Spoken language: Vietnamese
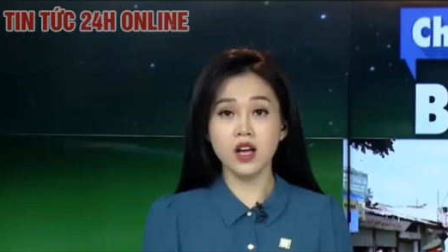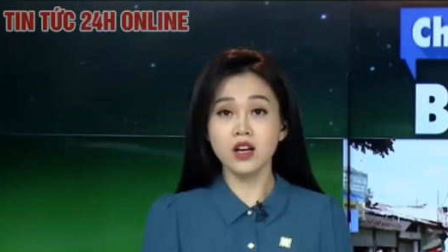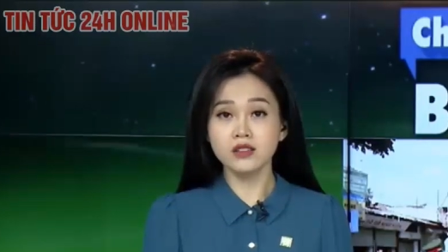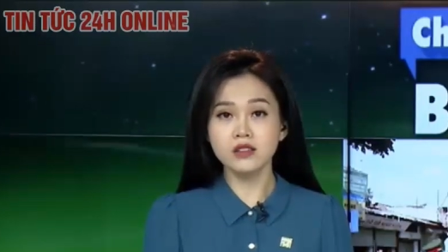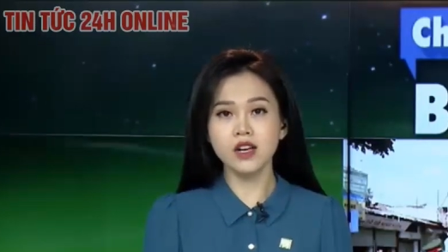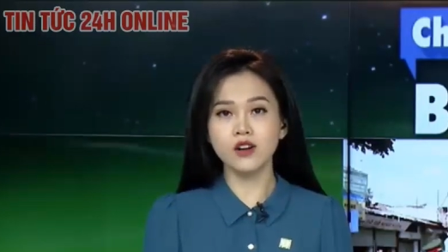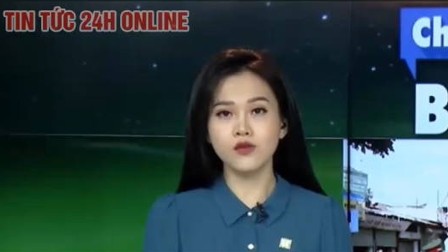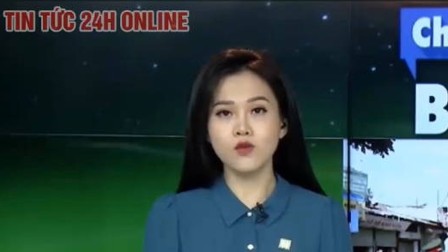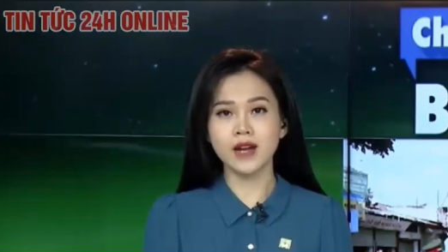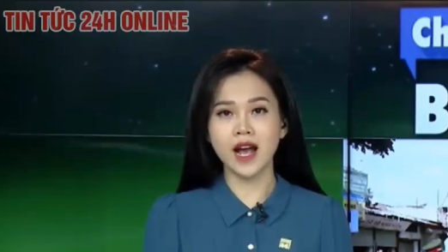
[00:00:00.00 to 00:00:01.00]
người ở vùng
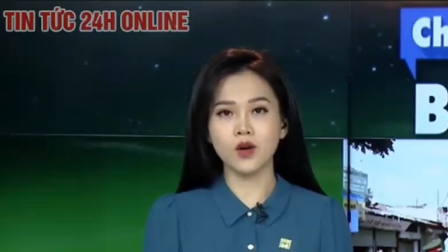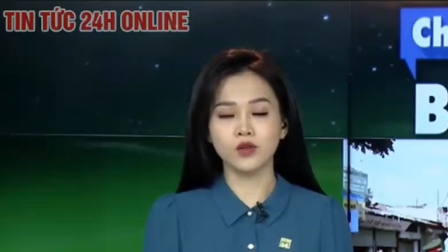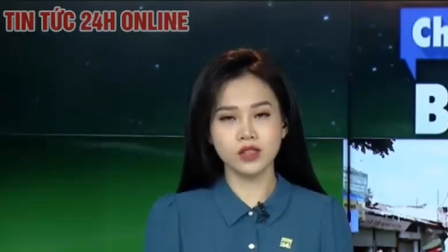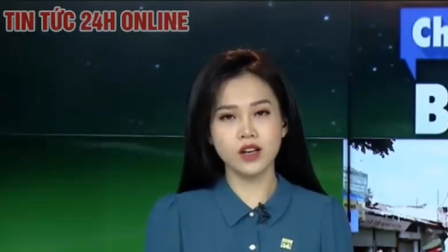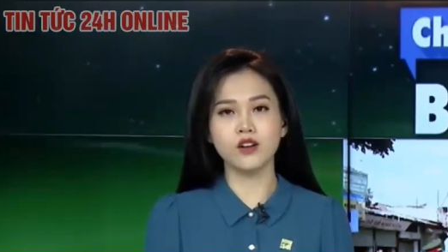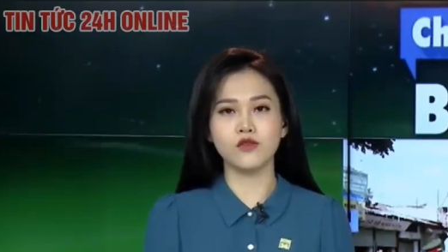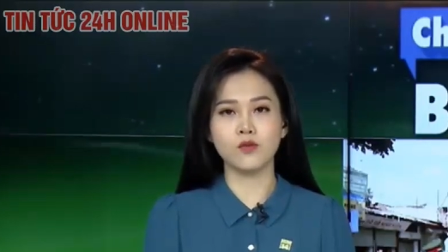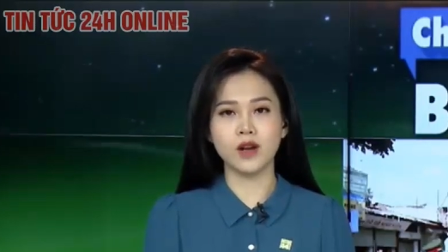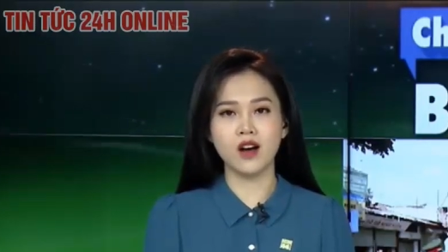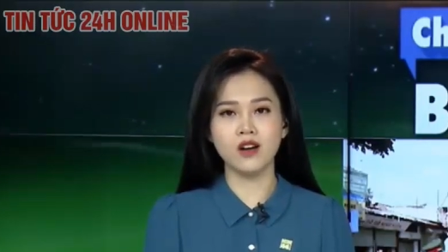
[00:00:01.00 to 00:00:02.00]
nào thì ở vùng
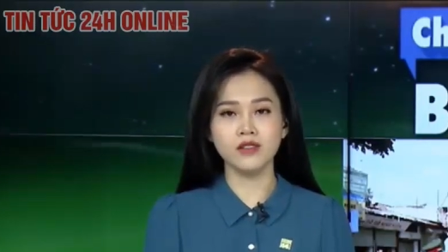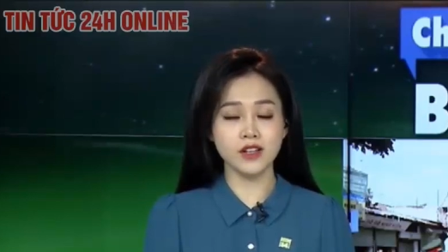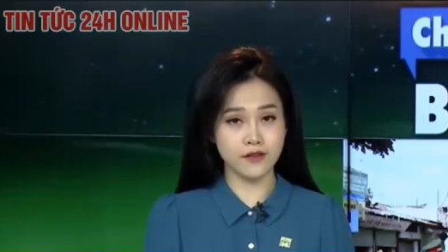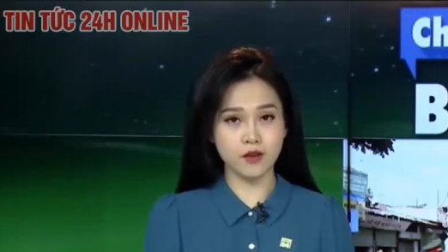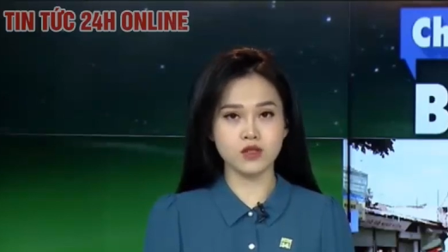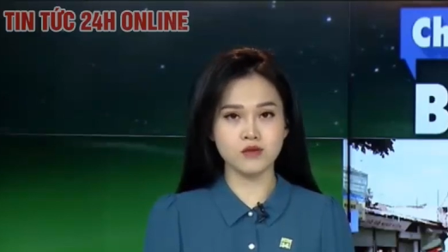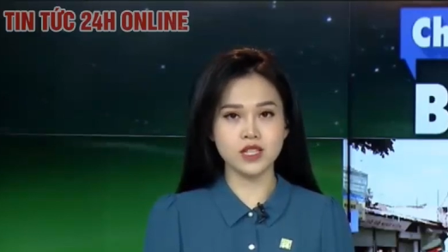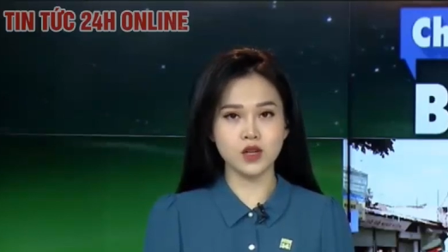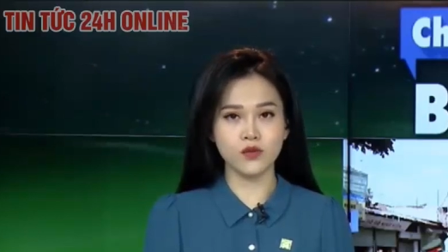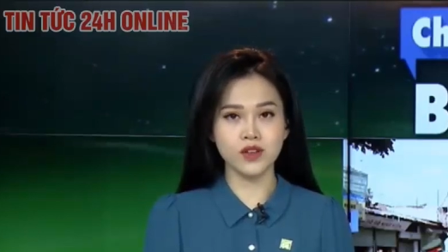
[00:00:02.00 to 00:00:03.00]
đó để phòng chống dịch
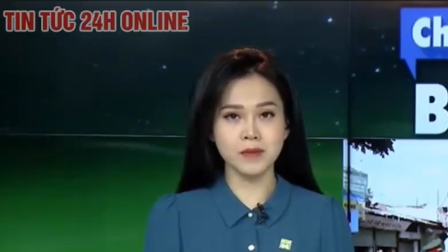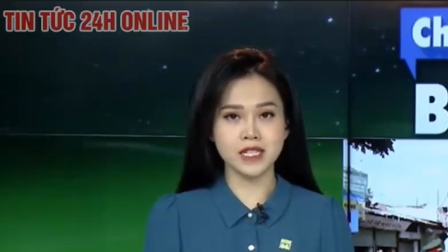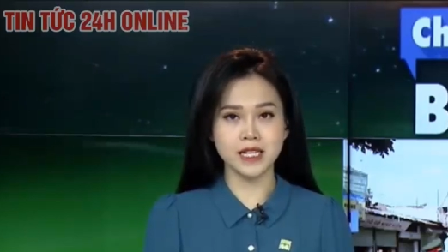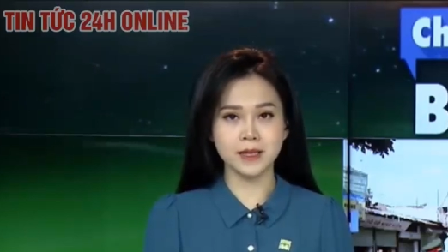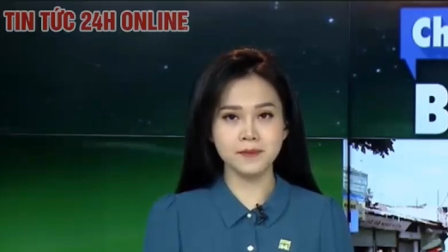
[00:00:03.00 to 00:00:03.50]
COVID-19.